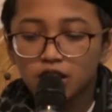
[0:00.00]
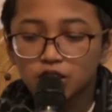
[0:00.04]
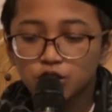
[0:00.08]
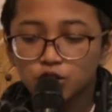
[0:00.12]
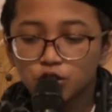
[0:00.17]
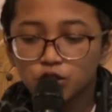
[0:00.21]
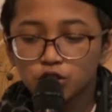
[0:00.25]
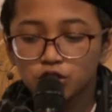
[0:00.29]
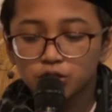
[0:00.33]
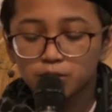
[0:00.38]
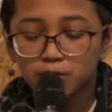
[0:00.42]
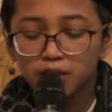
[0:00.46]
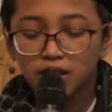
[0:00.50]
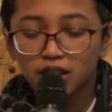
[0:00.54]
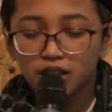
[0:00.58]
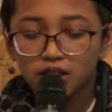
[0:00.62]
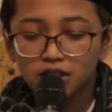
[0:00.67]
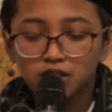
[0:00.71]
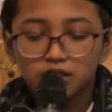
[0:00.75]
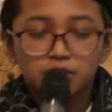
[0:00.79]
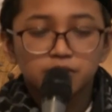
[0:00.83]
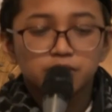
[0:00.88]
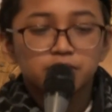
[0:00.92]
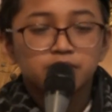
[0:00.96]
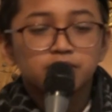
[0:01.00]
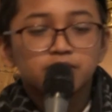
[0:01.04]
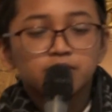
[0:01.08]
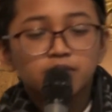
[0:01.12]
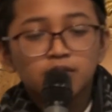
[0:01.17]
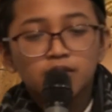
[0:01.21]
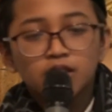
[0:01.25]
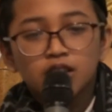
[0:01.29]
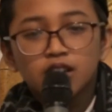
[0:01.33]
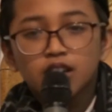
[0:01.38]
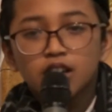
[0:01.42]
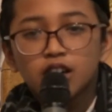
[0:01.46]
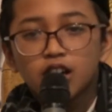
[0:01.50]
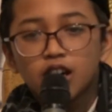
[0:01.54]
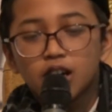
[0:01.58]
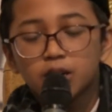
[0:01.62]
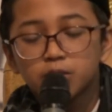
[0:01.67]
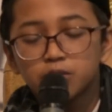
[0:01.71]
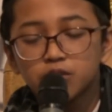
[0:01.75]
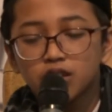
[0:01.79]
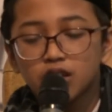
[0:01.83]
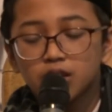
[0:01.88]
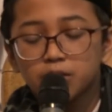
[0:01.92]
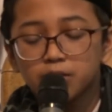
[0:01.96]
langsung semangat.
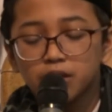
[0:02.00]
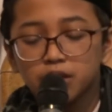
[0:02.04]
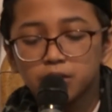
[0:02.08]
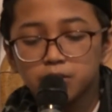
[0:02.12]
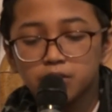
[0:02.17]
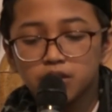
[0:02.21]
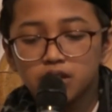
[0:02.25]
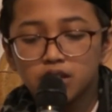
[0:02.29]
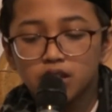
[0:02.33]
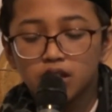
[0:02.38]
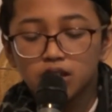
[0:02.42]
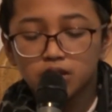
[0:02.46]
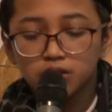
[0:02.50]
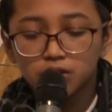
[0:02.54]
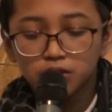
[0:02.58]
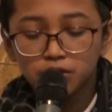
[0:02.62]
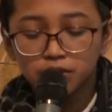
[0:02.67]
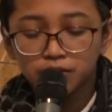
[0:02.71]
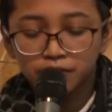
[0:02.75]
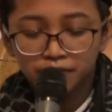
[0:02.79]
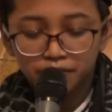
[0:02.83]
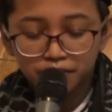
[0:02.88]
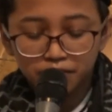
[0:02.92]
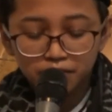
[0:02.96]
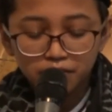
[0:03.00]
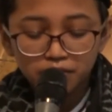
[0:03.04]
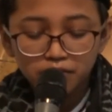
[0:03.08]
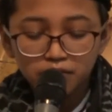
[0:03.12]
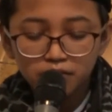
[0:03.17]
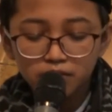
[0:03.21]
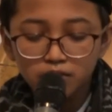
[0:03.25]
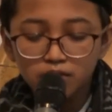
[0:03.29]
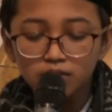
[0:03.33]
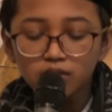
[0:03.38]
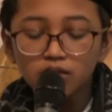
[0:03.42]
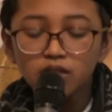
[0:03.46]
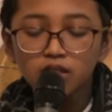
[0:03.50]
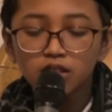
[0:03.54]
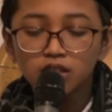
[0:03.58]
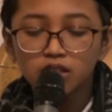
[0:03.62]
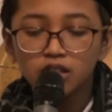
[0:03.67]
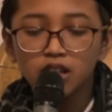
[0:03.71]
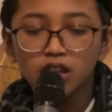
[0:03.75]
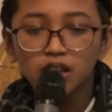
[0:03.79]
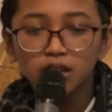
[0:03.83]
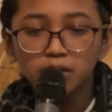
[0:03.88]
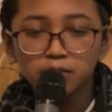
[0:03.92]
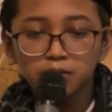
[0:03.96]
Abdurrahman bin Auf
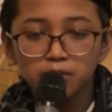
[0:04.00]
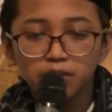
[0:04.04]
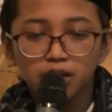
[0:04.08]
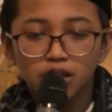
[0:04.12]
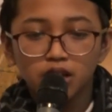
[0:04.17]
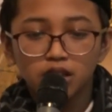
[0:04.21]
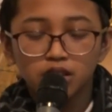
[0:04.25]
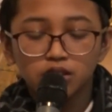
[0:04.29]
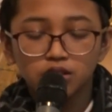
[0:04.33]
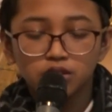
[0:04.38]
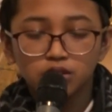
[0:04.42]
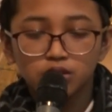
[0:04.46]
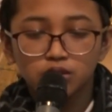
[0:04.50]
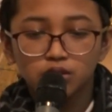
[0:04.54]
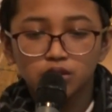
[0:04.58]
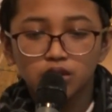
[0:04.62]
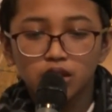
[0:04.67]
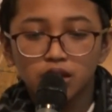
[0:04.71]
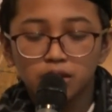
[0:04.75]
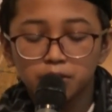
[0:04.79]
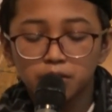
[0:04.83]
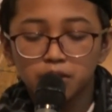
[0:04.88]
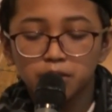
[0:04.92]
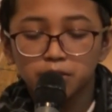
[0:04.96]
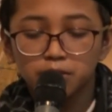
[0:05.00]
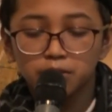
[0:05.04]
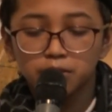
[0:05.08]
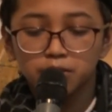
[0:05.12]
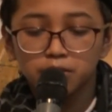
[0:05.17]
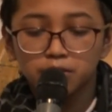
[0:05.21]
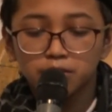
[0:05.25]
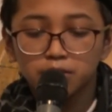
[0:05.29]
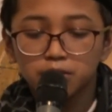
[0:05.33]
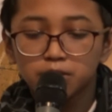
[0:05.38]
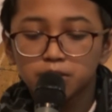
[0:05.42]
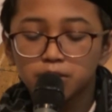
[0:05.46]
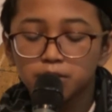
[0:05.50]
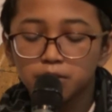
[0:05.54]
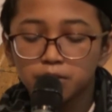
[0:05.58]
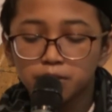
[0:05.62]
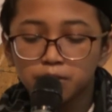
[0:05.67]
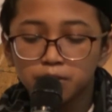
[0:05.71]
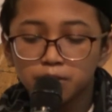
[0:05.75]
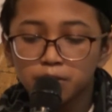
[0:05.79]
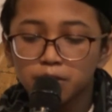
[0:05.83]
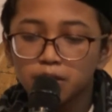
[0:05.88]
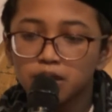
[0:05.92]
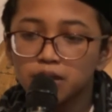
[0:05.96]
dalam perang juga mem
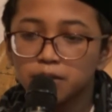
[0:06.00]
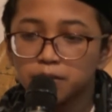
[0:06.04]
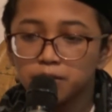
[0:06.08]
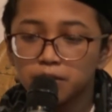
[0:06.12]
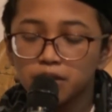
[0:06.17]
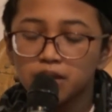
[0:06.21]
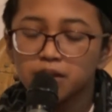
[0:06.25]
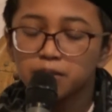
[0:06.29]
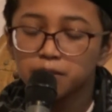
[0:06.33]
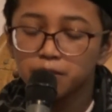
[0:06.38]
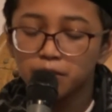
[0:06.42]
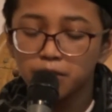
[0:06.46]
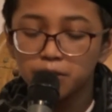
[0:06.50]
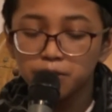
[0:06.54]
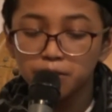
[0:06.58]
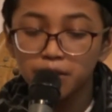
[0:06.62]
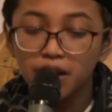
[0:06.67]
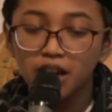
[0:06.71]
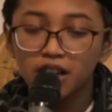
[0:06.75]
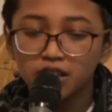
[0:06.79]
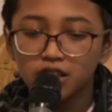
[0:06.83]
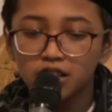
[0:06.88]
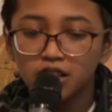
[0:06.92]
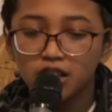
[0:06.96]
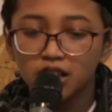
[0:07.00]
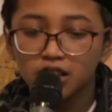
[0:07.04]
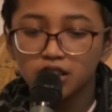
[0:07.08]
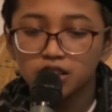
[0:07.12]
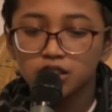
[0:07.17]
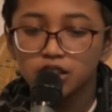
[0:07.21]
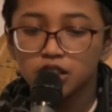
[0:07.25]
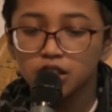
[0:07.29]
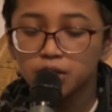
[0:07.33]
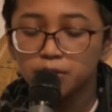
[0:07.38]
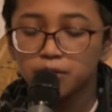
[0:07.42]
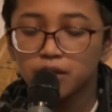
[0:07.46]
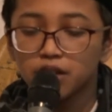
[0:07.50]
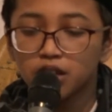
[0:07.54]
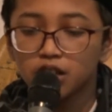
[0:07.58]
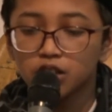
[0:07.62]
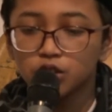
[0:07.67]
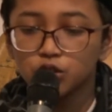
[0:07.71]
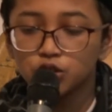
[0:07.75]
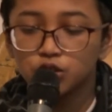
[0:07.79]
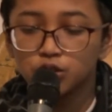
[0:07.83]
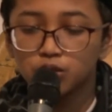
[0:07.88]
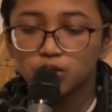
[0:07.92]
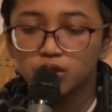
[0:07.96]
membagikan
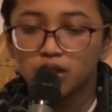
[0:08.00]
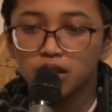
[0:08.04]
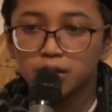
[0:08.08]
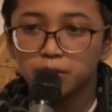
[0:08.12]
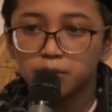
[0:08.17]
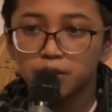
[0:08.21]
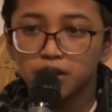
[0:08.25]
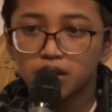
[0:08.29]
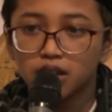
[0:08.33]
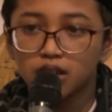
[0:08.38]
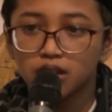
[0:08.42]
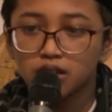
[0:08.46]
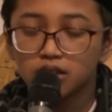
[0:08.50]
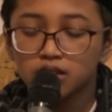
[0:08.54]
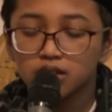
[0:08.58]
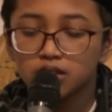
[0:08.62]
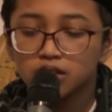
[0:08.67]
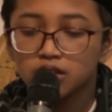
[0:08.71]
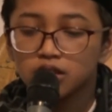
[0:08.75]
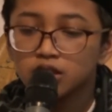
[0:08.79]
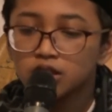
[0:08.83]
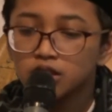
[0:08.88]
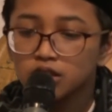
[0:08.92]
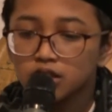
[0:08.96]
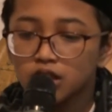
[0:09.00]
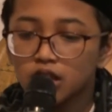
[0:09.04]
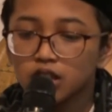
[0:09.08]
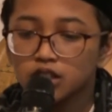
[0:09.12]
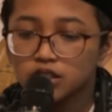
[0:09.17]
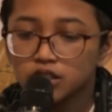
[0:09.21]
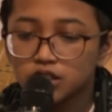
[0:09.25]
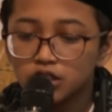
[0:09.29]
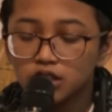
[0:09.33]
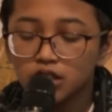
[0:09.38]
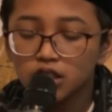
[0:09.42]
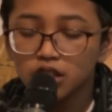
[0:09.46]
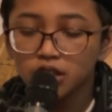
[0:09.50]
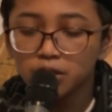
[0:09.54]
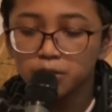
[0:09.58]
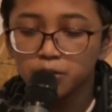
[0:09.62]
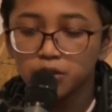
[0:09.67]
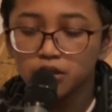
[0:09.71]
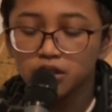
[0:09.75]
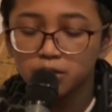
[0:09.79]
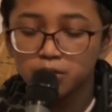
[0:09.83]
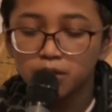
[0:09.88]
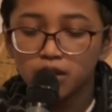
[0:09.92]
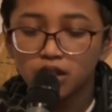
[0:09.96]
500 kuda perang dan
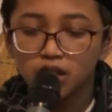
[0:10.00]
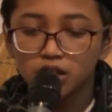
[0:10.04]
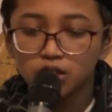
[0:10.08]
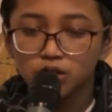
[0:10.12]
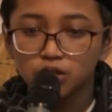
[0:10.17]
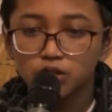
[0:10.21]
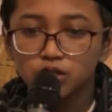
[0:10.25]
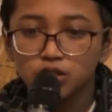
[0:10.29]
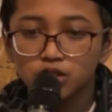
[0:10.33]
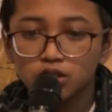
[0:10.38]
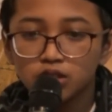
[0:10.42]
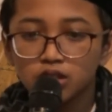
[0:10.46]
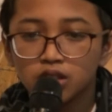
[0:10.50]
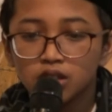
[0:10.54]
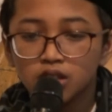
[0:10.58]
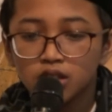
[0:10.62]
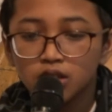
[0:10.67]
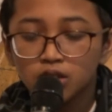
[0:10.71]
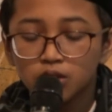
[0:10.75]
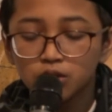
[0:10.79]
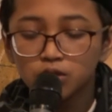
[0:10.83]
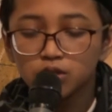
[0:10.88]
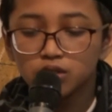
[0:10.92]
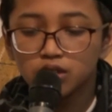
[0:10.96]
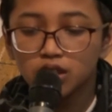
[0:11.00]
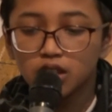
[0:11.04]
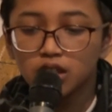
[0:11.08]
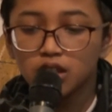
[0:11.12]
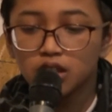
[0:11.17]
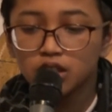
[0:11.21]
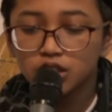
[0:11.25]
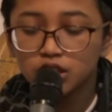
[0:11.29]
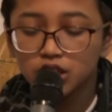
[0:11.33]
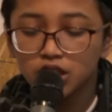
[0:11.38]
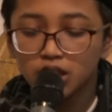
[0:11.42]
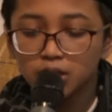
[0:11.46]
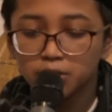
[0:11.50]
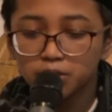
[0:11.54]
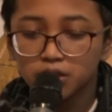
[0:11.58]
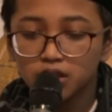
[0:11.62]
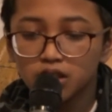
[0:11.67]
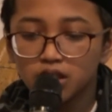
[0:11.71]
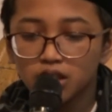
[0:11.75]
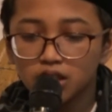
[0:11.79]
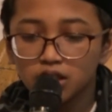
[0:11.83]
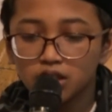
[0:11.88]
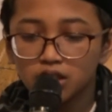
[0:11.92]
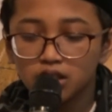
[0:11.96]
1500 unta yang siap
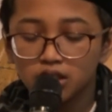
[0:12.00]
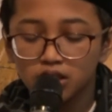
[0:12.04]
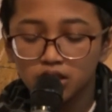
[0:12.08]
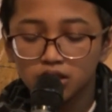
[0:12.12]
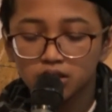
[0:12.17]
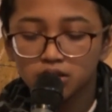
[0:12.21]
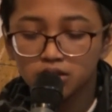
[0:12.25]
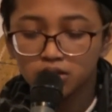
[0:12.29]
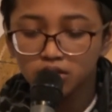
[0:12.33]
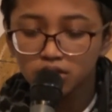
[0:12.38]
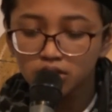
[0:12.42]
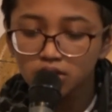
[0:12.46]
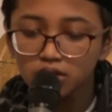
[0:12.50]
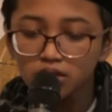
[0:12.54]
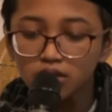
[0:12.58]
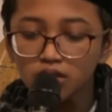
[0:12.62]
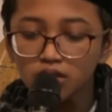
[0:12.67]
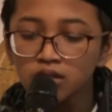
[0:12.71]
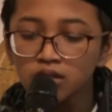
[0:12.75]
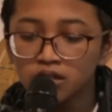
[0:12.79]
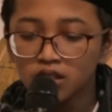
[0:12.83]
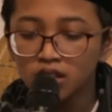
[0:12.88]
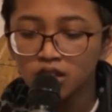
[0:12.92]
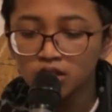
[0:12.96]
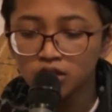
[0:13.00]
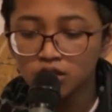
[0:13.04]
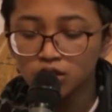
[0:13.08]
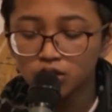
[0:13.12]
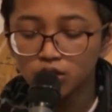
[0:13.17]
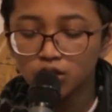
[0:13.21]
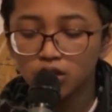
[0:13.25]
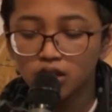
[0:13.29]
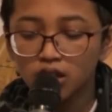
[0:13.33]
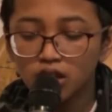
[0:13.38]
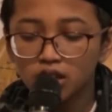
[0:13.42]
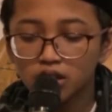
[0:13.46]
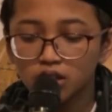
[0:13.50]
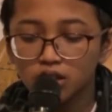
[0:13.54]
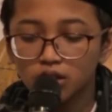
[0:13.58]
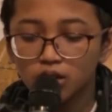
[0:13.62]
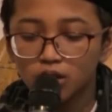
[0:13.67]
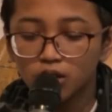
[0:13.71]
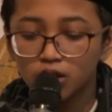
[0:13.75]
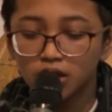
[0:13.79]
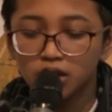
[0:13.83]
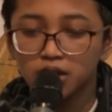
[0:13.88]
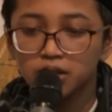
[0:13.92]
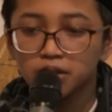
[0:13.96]
dinaiki dan ditunggangi
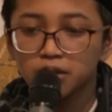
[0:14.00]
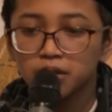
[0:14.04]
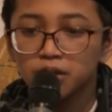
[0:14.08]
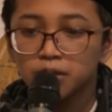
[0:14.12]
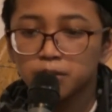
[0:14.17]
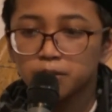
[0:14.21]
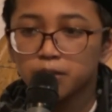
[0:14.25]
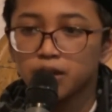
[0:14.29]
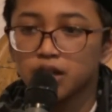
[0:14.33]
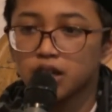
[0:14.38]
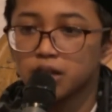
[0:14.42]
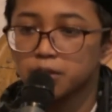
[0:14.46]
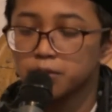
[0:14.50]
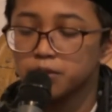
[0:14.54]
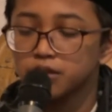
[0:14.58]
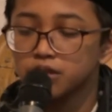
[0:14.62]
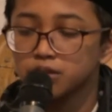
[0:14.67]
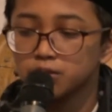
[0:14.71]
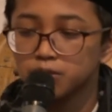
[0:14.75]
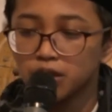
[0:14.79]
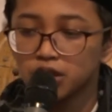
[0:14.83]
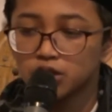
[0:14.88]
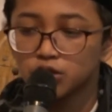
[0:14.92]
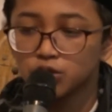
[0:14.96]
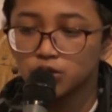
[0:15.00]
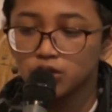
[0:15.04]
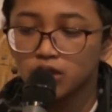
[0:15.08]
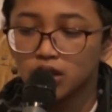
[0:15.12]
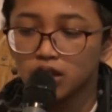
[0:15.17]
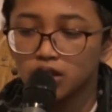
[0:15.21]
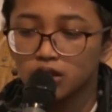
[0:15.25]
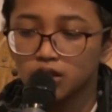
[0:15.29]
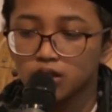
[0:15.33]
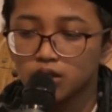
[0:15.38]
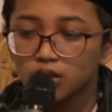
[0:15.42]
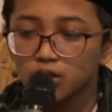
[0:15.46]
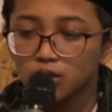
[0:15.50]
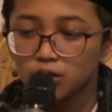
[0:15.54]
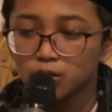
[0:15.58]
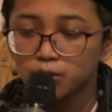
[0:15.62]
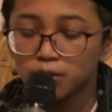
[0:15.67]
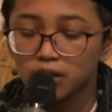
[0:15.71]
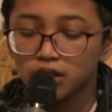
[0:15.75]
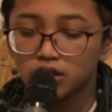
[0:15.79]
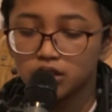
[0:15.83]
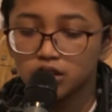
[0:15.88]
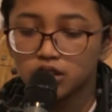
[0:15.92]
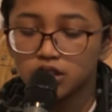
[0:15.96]
oleh para pasukan
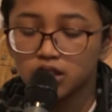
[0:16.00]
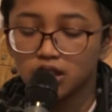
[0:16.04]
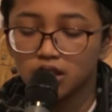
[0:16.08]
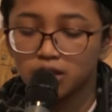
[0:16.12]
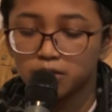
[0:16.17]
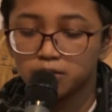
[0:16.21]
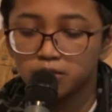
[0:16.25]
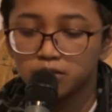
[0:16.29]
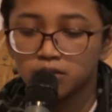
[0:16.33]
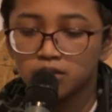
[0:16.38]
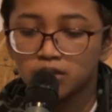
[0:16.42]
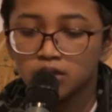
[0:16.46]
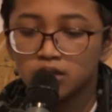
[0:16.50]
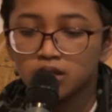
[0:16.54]
umat Islam.